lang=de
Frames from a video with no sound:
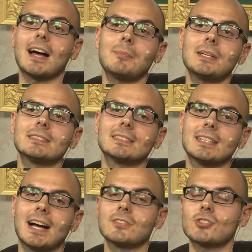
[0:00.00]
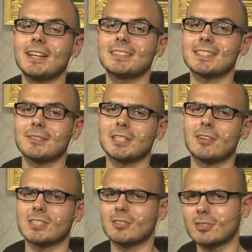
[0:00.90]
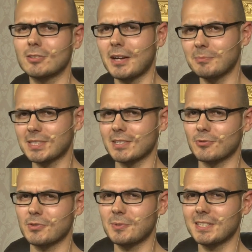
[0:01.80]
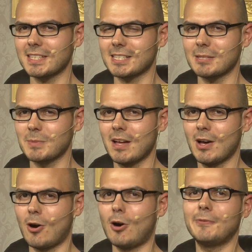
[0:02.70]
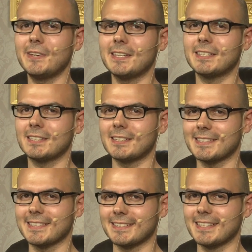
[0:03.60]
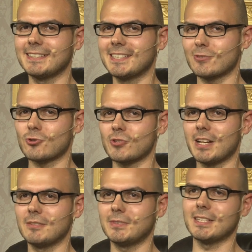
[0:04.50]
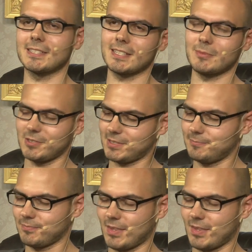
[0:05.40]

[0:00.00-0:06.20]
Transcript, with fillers: Aber anscheinend ist er wieder raus. Der Doktor war ein bisschen creepy, deshalb hoffe ich, dass ich den nicht so schnell wiedersehen muss.